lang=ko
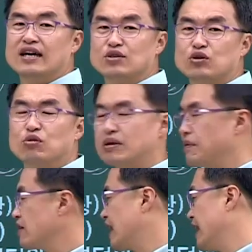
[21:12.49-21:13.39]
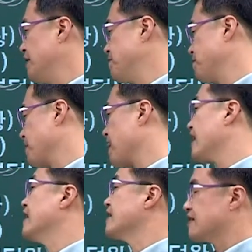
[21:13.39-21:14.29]
조세공납역이야.
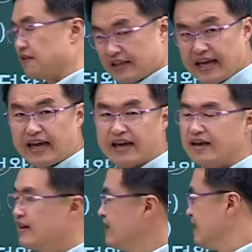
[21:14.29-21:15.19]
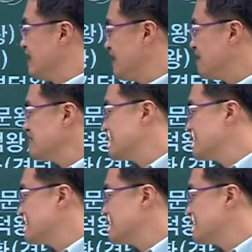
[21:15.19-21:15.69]
그런데 이런